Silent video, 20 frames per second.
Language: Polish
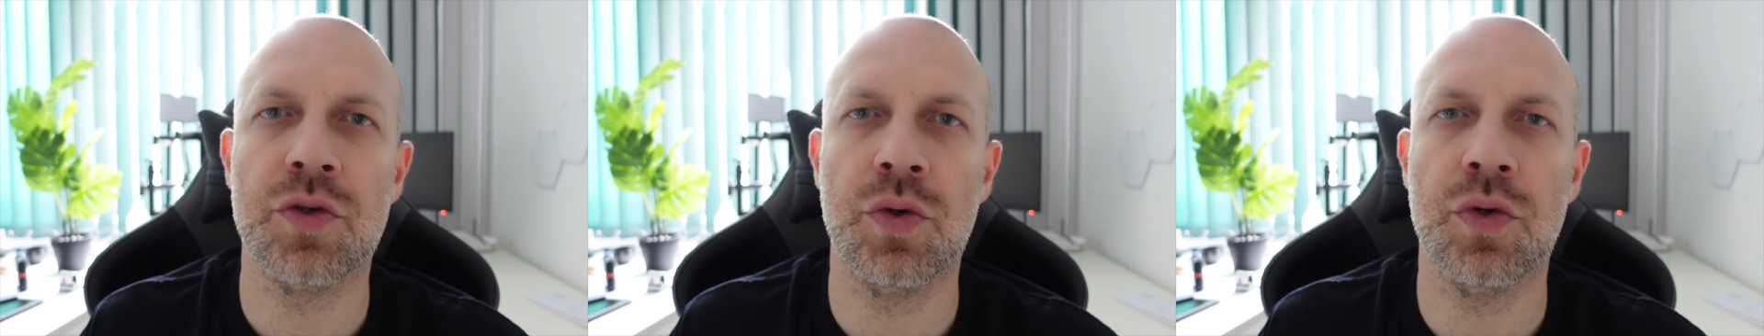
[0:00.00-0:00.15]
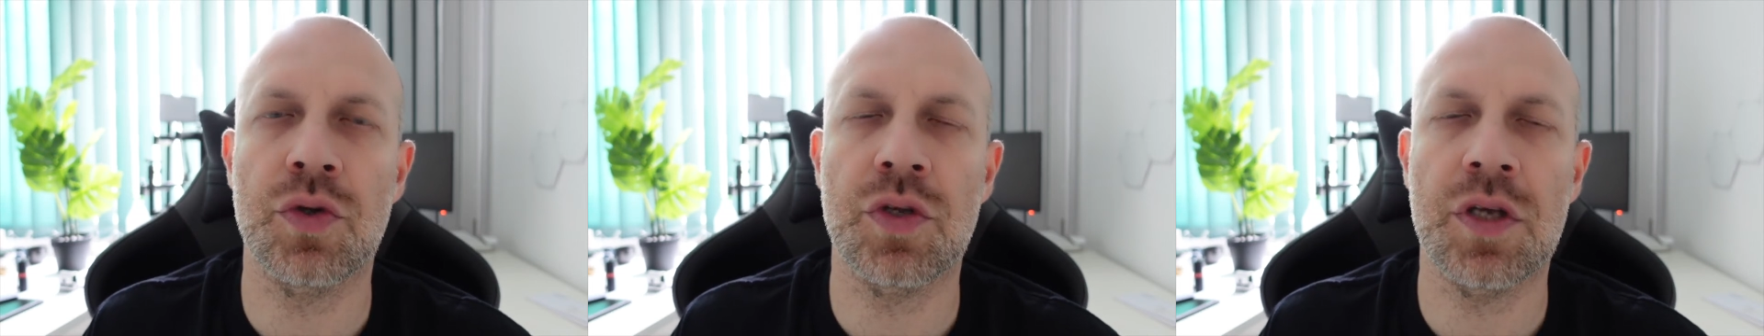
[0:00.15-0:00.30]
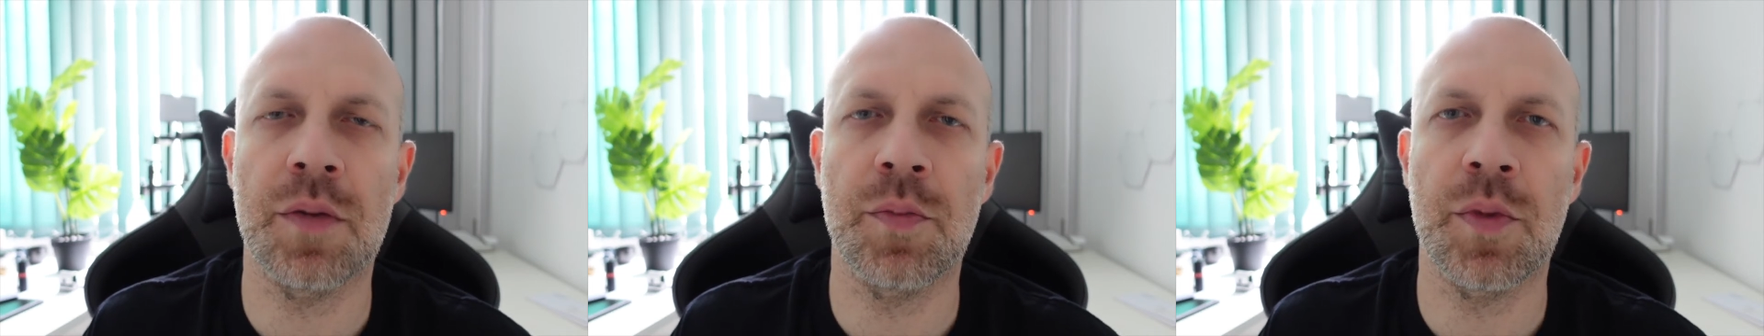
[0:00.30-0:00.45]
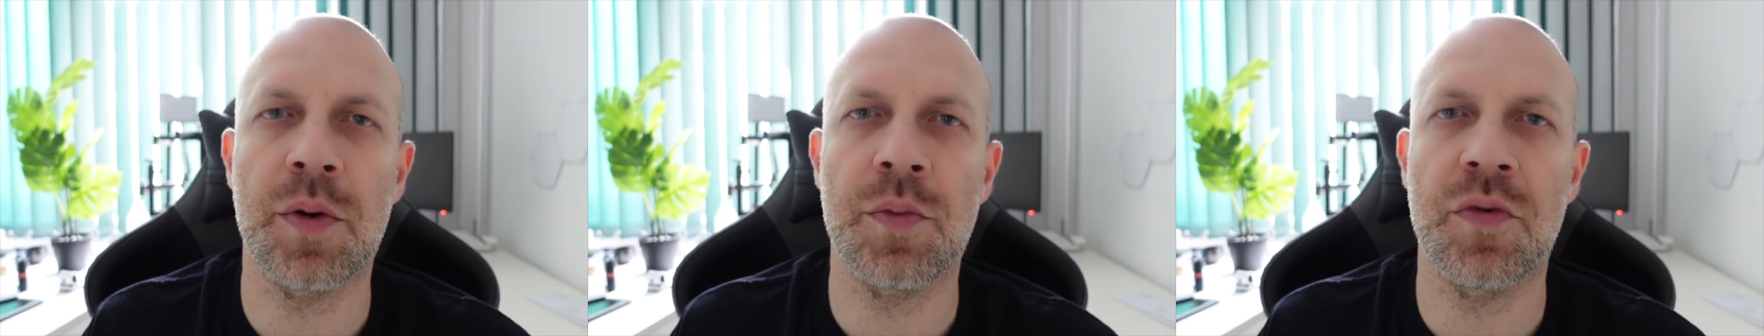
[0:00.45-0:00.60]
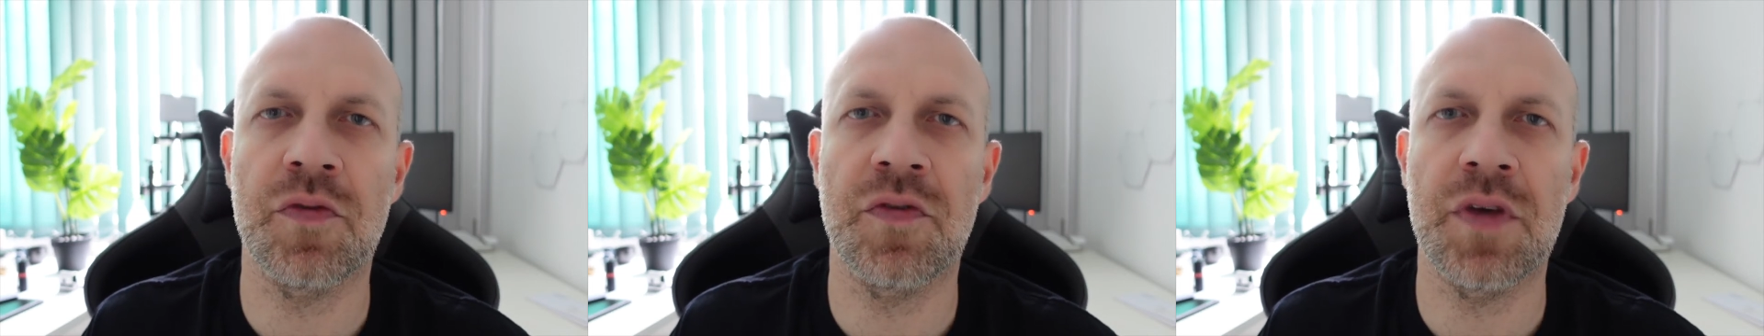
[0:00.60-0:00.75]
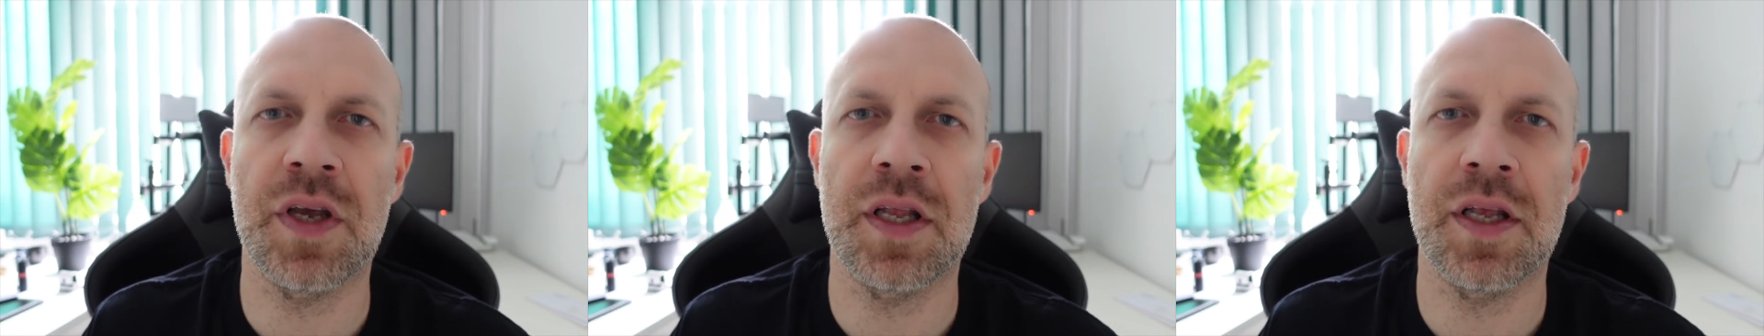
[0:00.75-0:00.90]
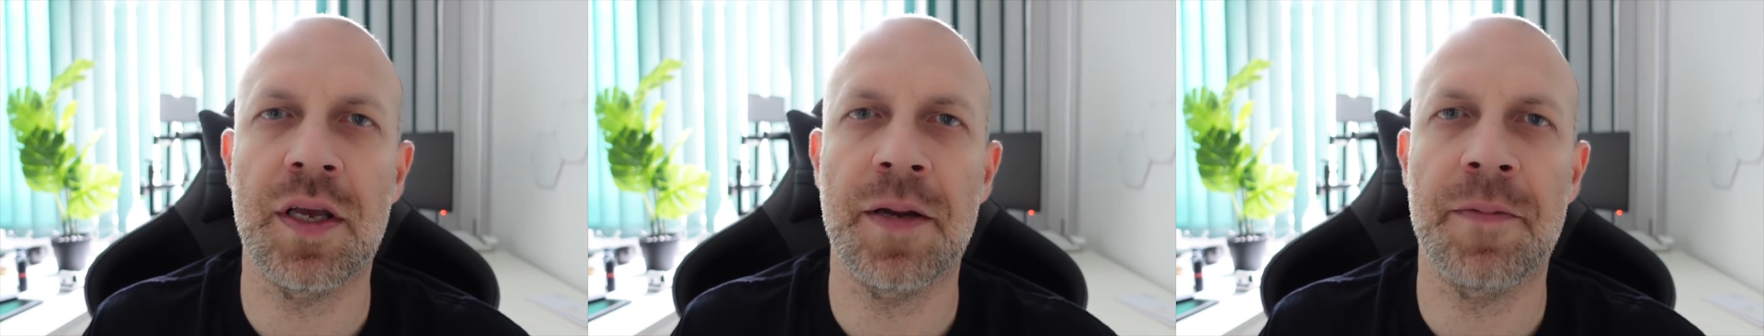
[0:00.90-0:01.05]
krótkim
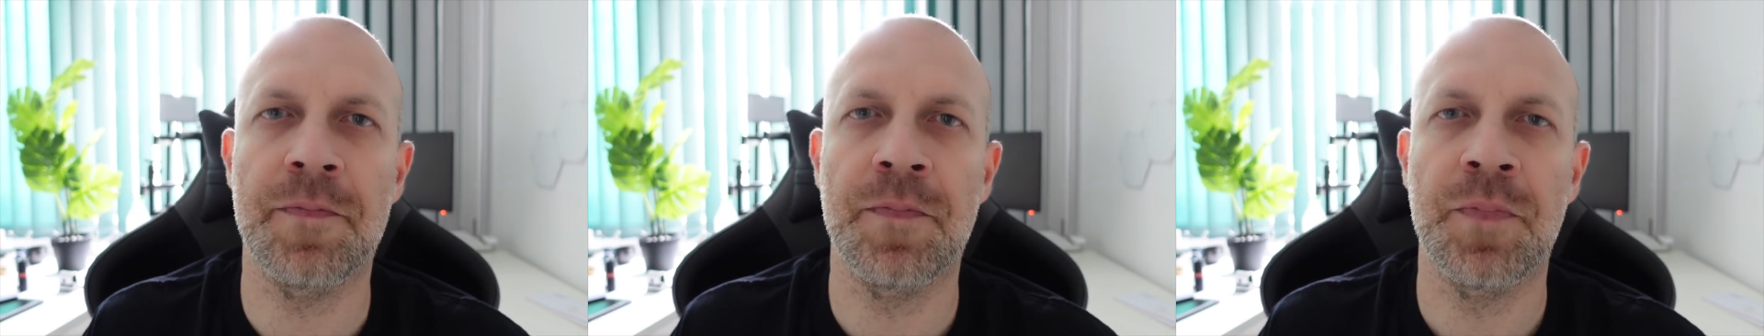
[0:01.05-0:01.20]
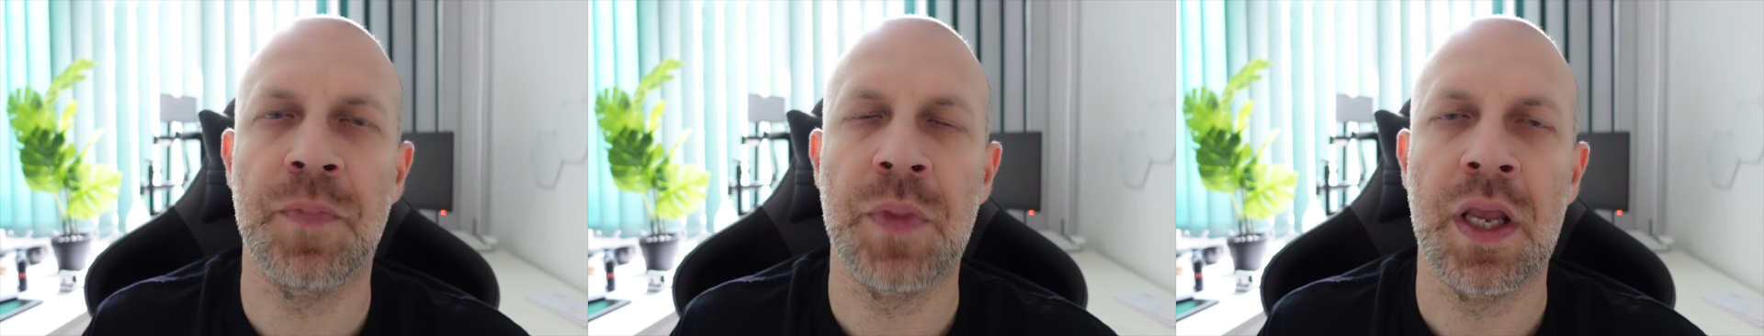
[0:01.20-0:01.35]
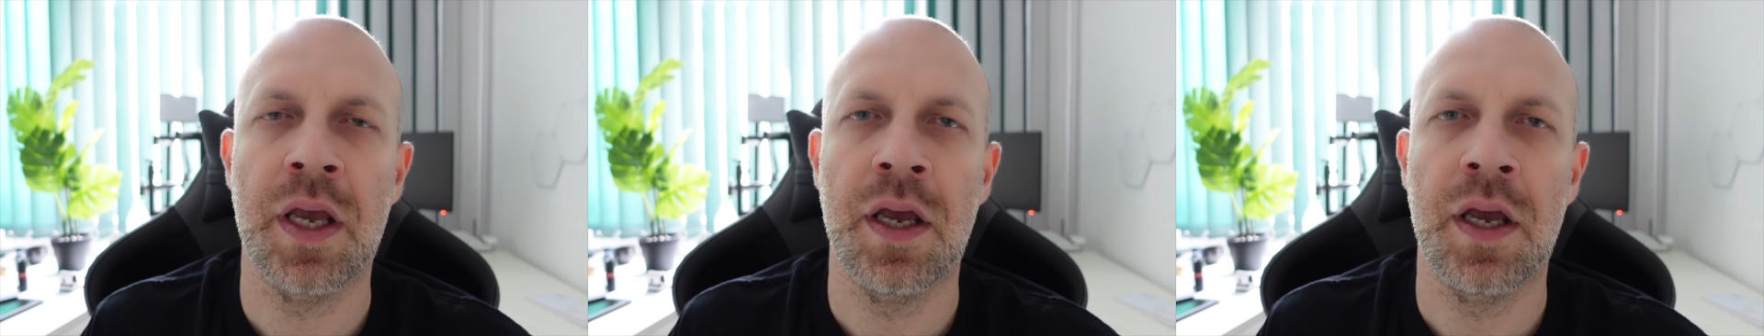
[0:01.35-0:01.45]
omówieniem.